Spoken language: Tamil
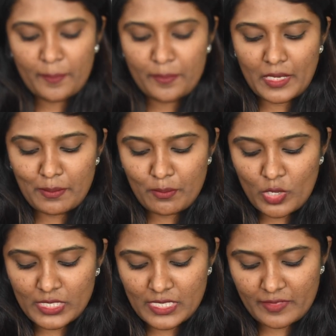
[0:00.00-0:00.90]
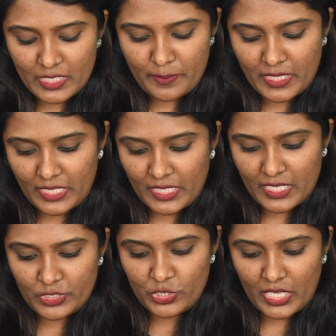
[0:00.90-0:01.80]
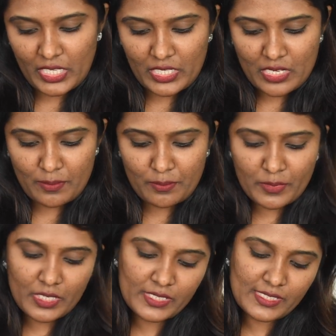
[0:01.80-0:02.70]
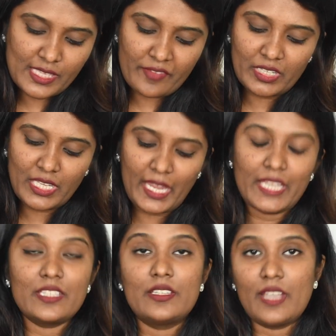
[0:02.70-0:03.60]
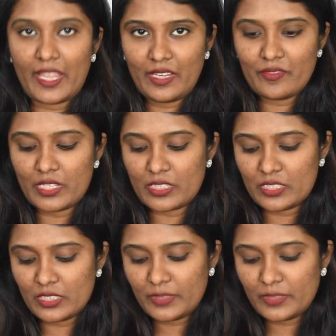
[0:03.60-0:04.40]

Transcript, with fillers: ப்ளம் பாக்ஸில் வந்து பார்த்தீங்கன்னா ஷேட் நம்பர் செவன் எயிட் நைன் வருது